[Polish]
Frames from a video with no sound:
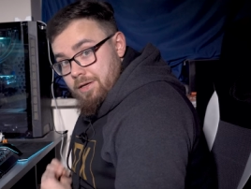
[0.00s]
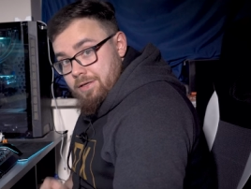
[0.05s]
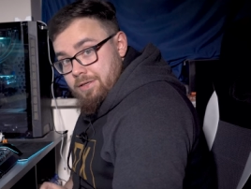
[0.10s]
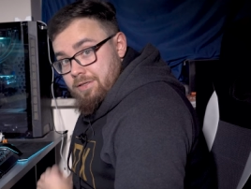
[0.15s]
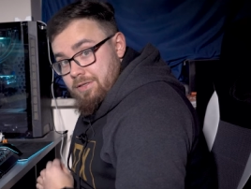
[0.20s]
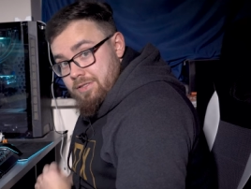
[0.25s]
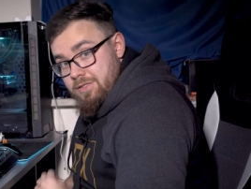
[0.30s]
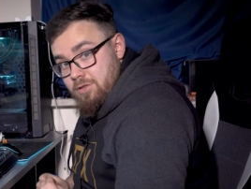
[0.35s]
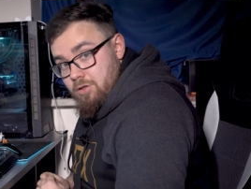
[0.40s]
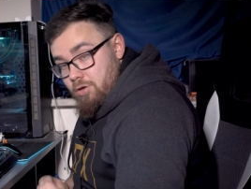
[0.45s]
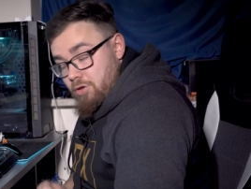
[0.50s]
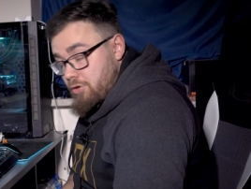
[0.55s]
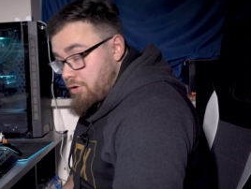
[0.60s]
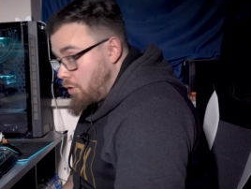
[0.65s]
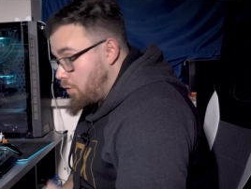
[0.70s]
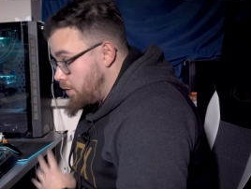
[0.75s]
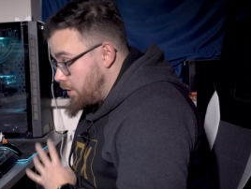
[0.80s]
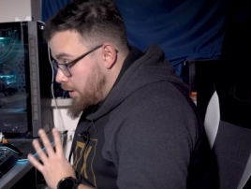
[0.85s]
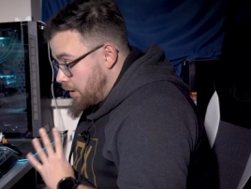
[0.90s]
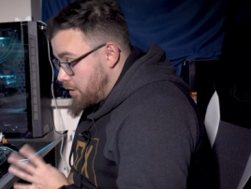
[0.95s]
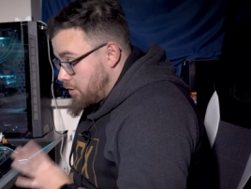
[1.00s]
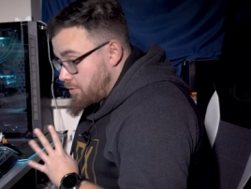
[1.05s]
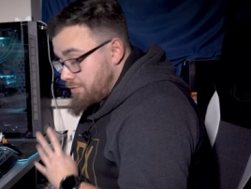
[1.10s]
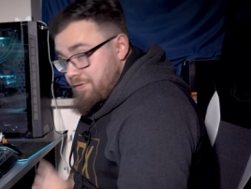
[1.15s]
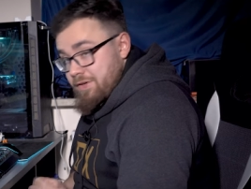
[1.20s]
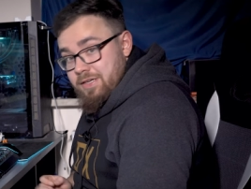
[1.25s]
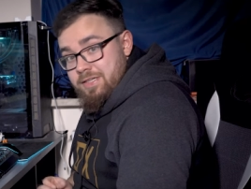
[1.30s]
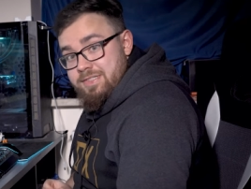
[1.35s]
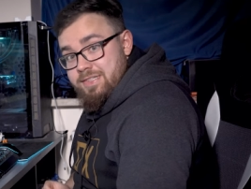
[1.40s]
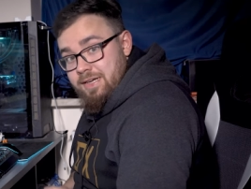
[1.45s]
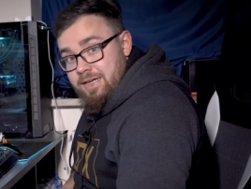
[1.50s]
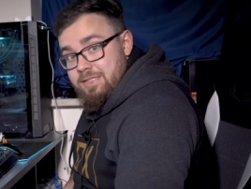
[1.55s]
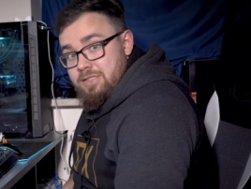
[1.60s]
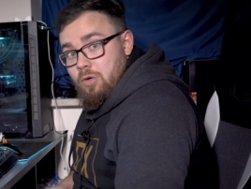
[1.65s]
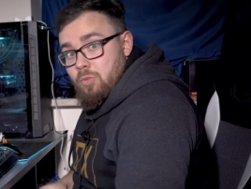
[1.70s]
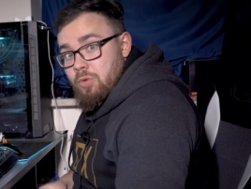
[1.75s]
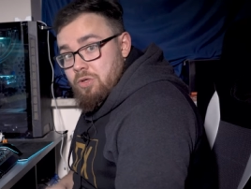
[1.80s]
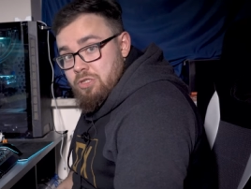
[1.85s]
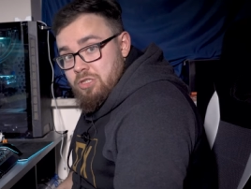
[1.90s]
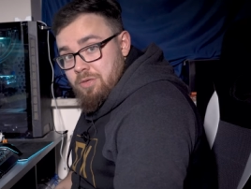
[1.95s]
historią. Rowery zaraz
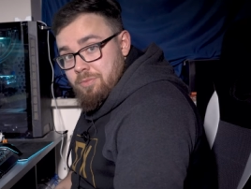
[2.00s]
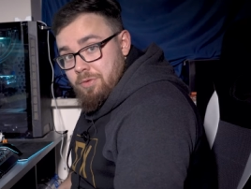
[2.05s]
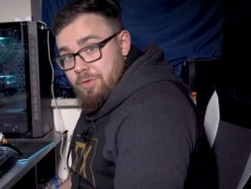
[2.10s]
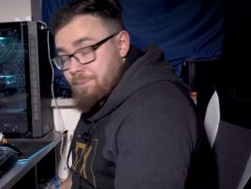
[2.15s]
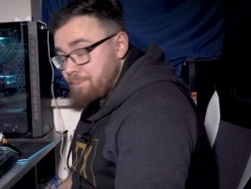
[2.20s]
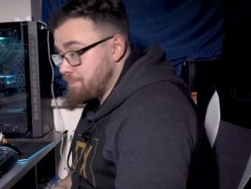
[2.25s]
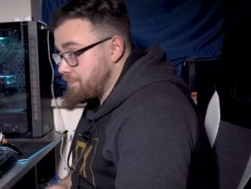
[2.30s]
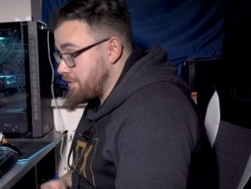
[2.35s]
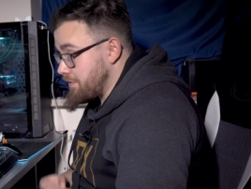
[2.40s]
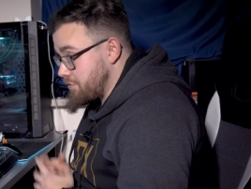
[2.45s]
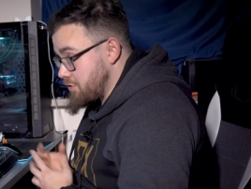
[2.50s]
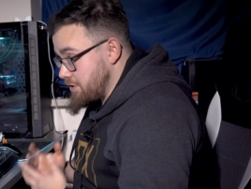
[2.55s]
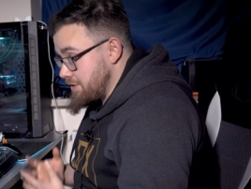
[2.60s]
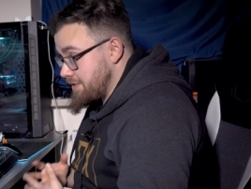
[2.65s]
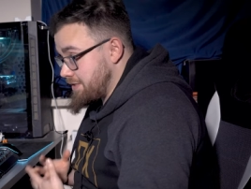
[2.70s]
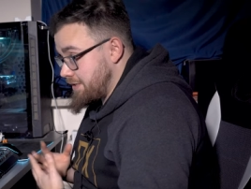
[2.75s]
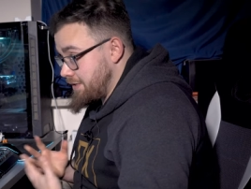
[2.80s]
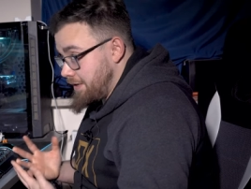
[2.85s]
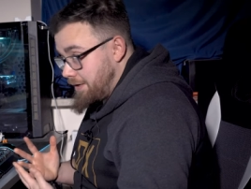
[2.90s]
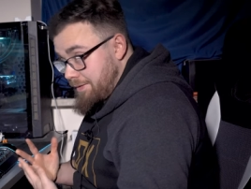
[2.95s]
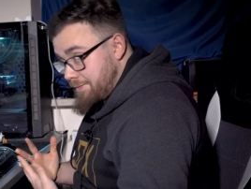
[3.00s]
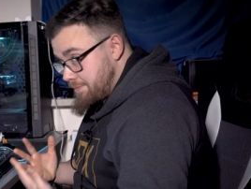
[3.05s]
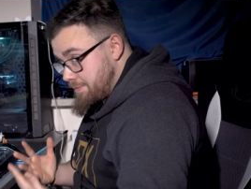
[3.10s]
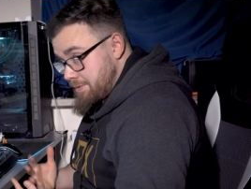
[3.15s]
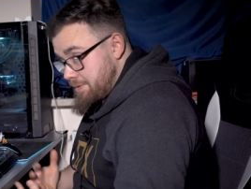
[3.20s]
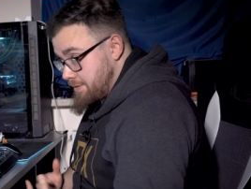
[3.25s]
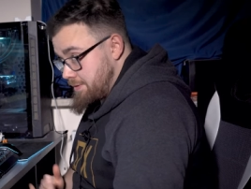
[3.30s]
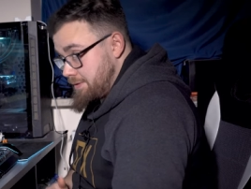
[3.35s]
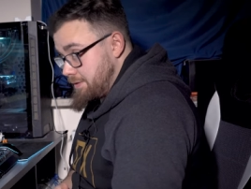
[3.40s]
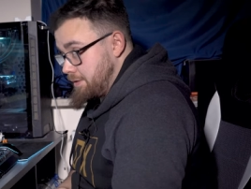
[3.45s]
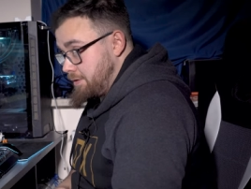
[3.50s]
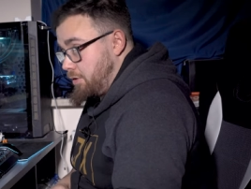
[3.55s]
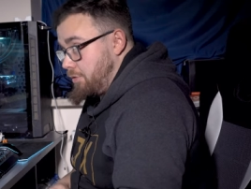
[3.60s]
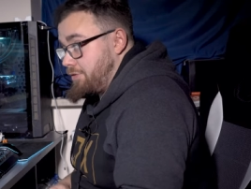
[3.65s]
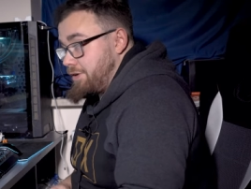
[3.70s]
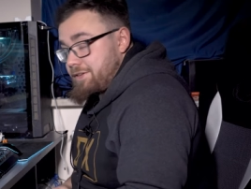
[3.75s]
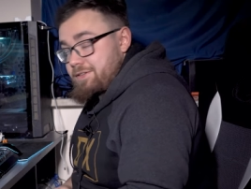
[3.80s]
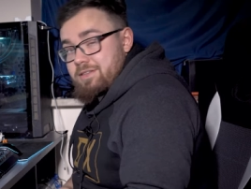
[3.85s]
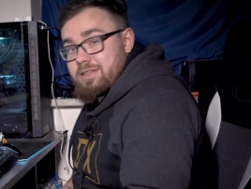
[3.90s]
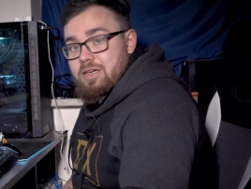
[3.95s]
obejrzymy wszystkie z
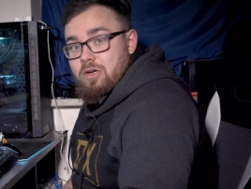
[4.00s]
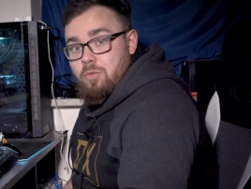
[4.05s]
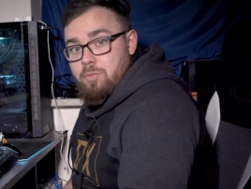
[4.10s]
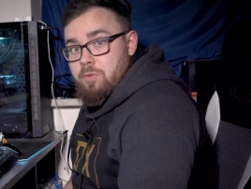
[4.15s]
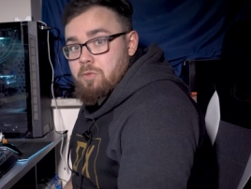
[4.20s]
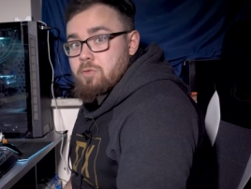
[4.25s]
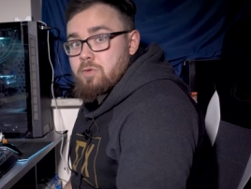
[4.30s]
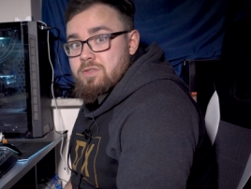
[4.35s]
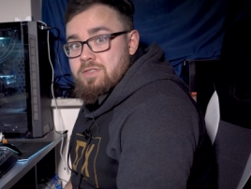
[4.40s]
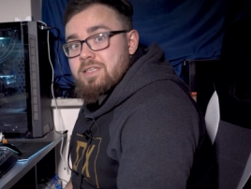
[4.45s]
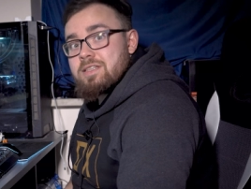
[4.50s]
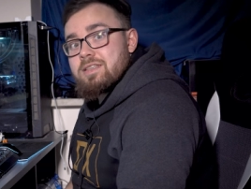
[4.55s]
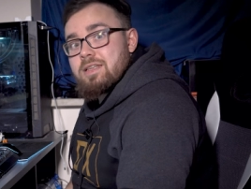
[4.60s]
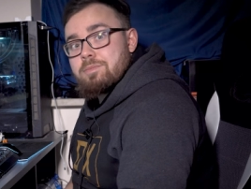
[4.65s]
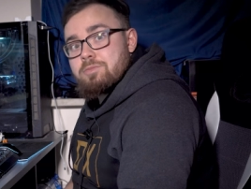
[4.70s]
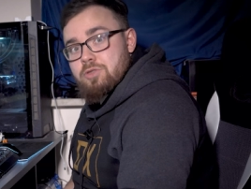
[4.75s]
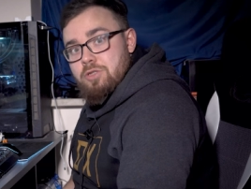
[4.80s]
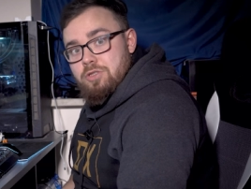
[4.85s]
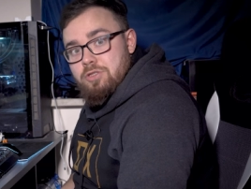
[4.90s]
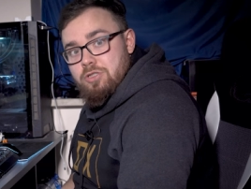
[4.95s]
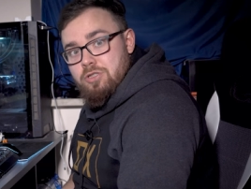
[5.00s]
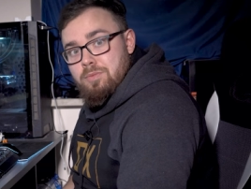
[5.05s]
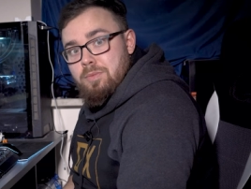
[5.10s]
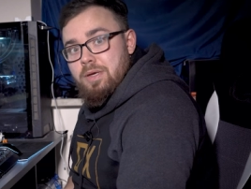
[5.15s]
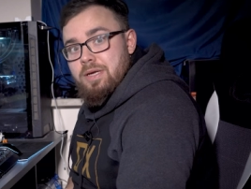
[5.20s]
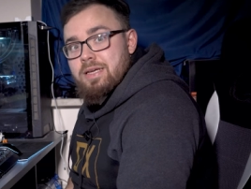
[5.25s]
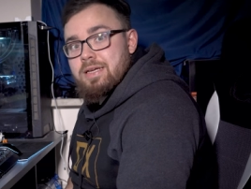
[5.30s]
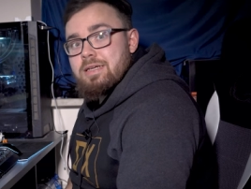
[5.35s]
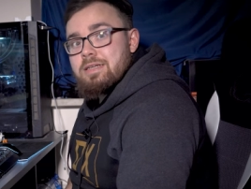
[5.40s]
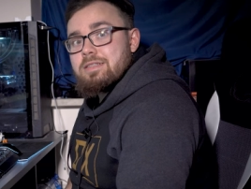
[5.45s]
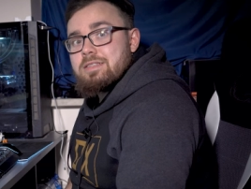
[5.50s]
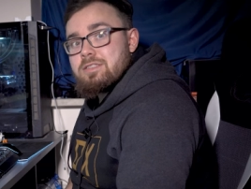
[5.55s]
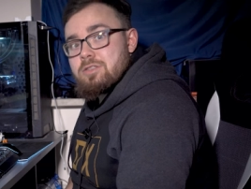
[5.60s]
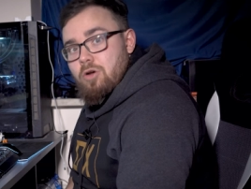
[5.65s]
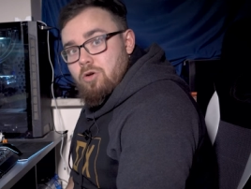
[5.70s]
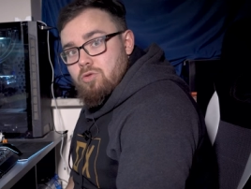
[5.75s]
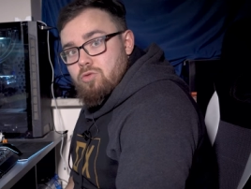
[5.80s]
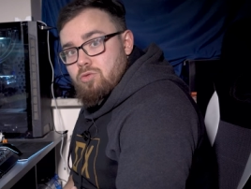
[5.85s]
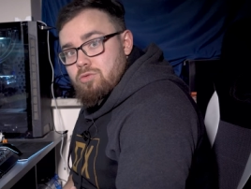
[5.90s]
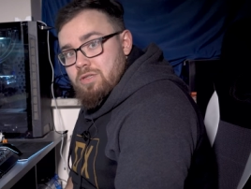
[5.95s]
oferty tego producenta, przejrzymy,
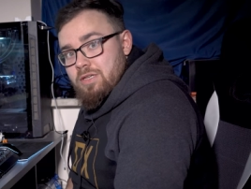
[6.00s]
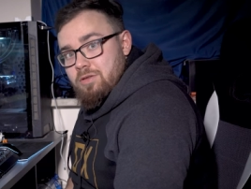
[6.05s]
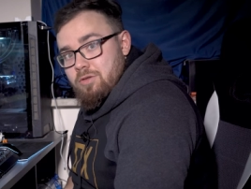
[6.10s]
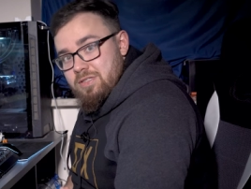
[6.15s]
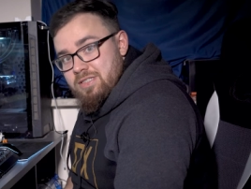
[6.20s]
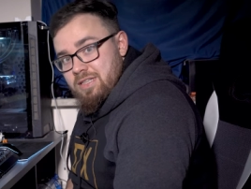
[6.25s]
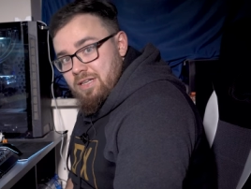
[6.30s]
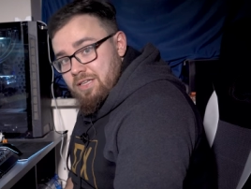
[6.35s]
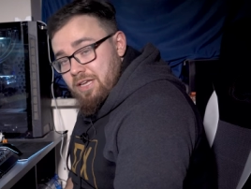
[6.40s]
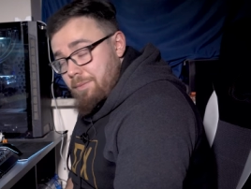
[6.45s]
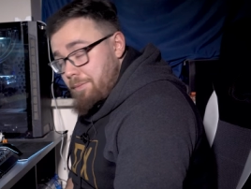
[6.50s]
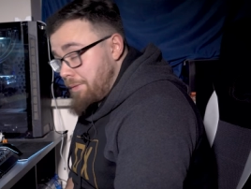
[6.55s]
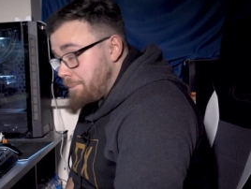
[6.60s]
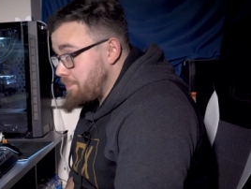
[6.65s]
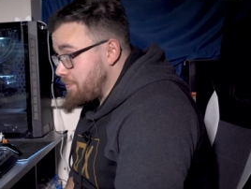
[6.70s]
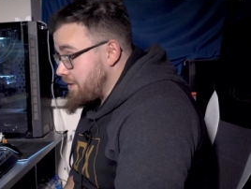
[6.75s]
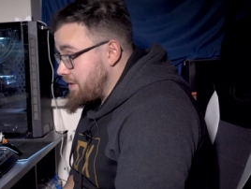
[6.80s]
co tutaj dostaniemy.